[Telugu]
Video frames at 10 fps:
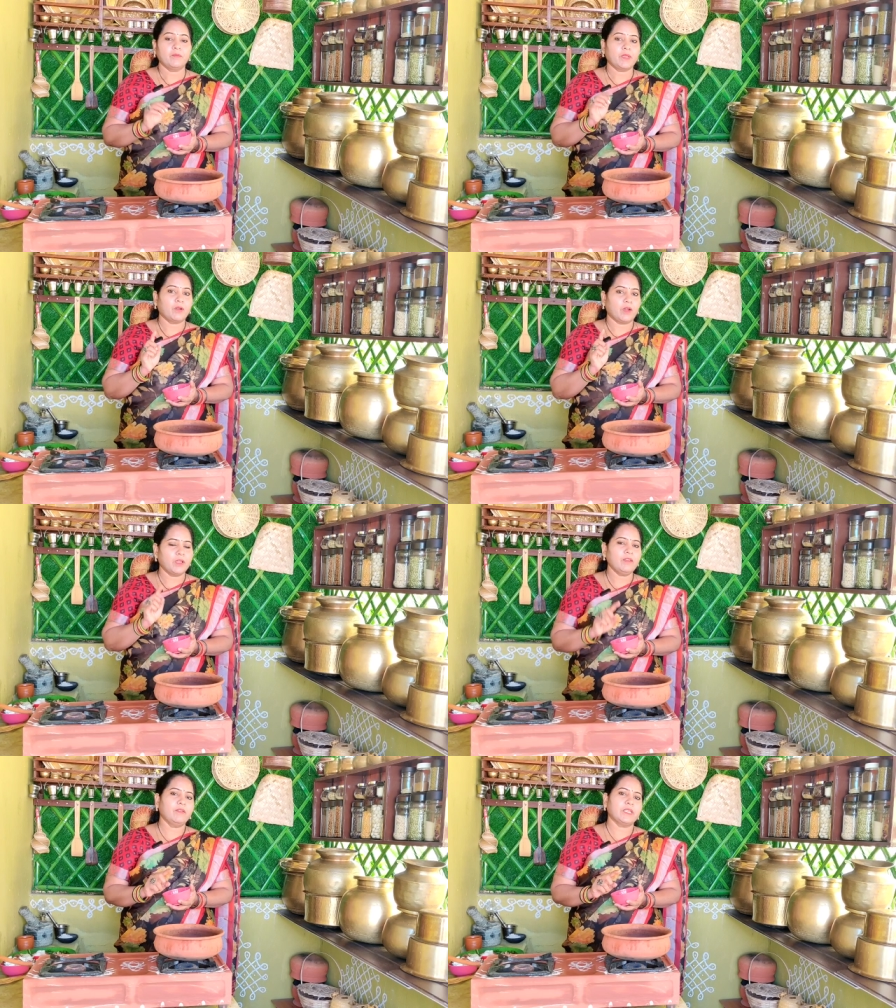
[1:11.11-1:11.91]
మీకు
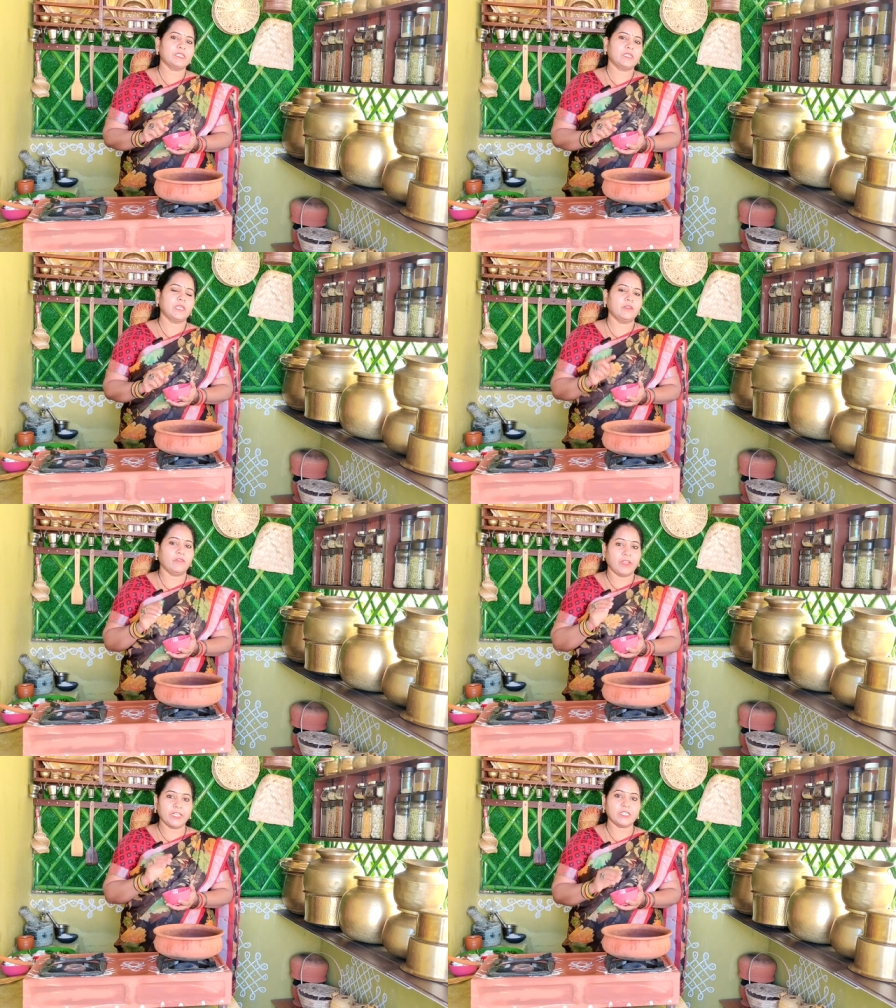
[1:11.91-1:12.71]
ఆయిల్ వేసి
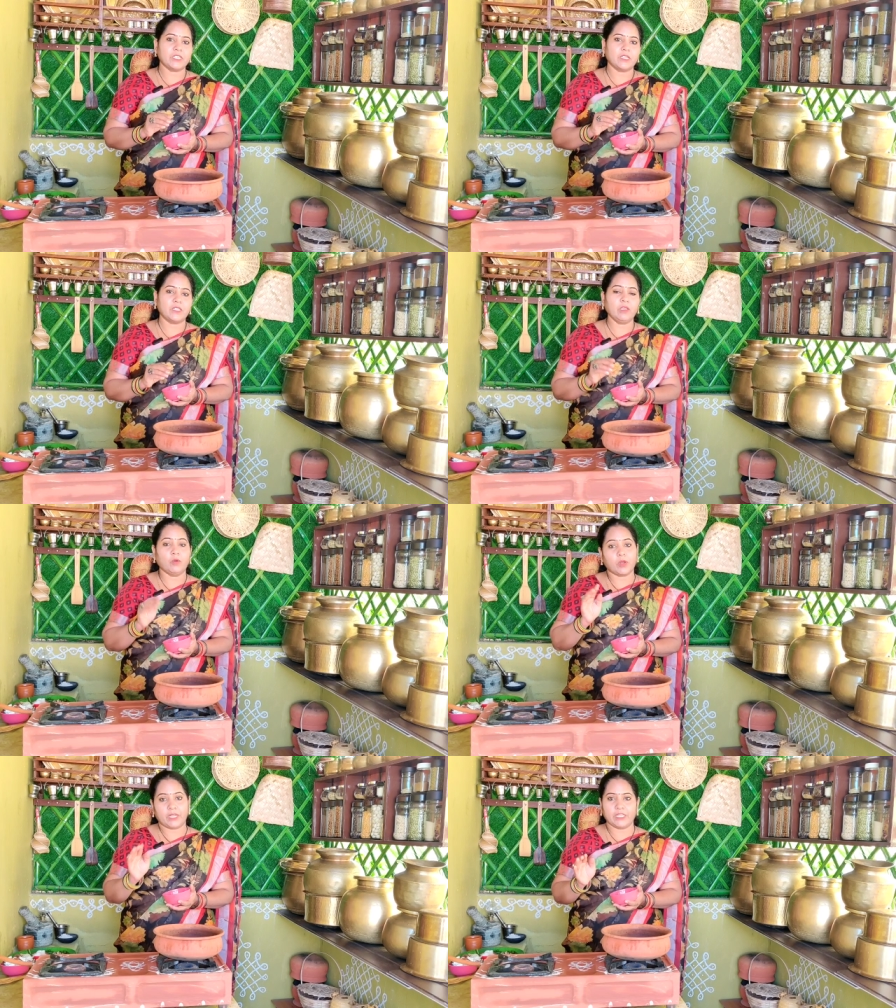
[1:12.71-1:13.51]
వేయించినది
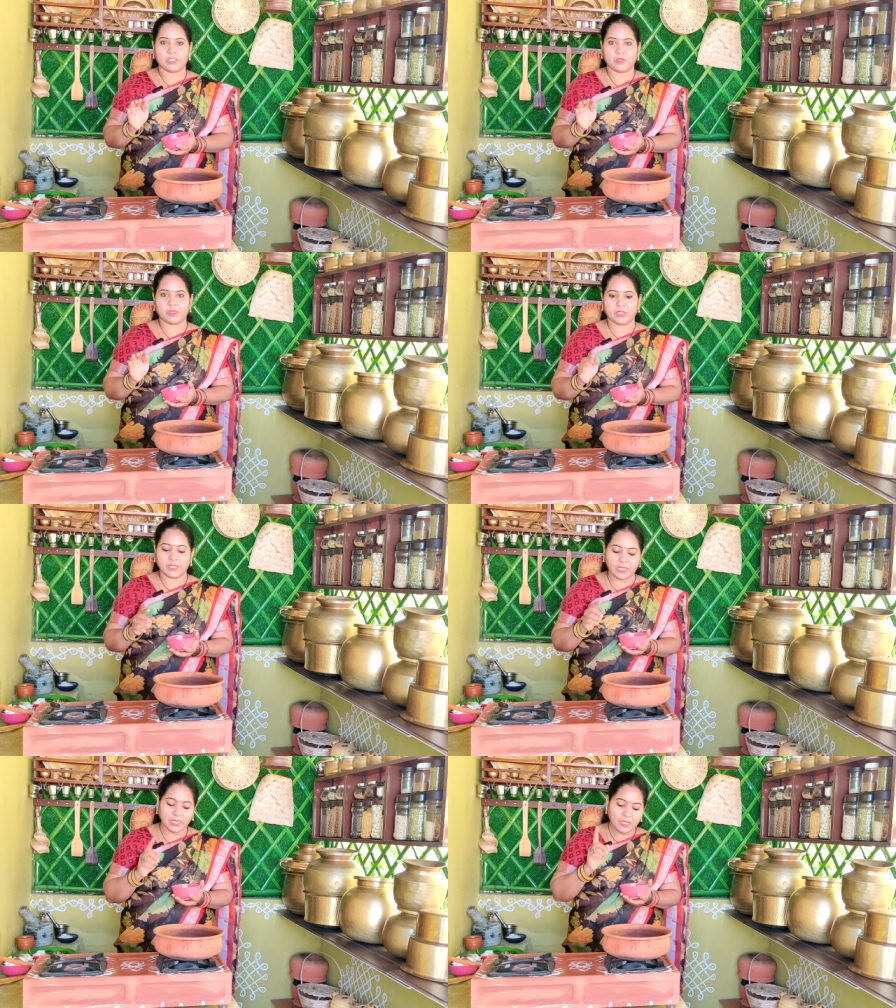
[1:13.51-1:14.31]
ఒక టేస్ట్
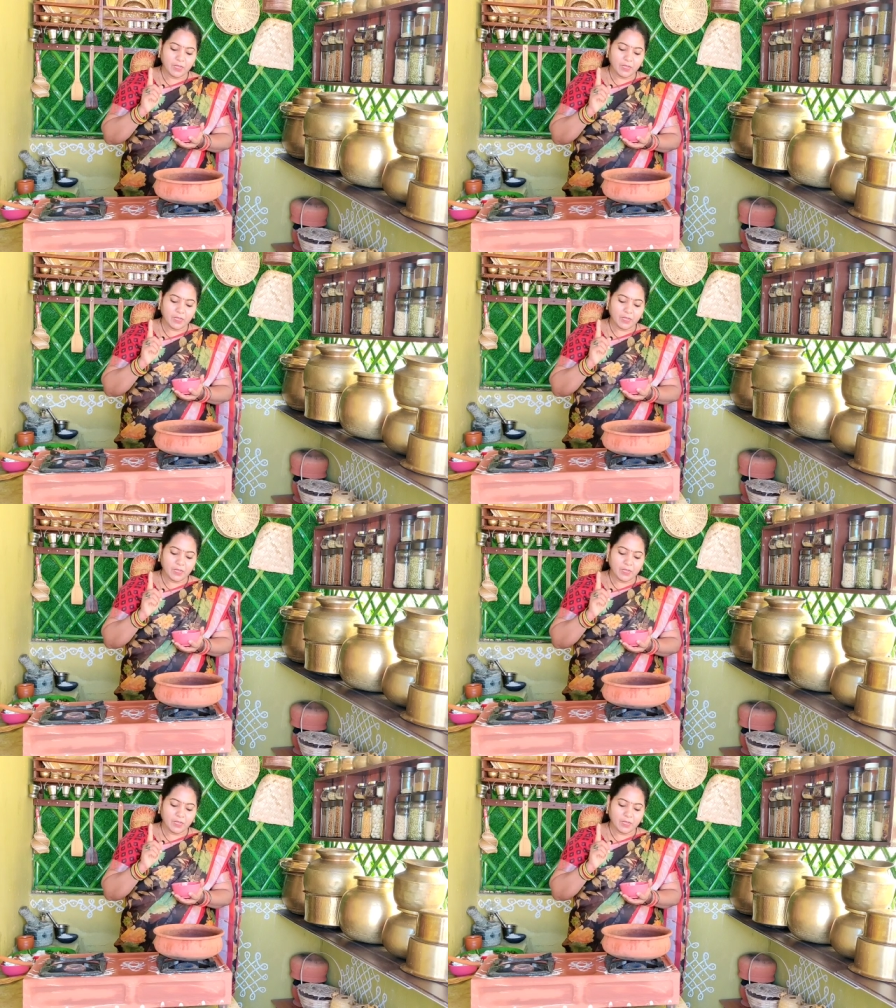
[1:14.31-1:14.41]
వస్తుంది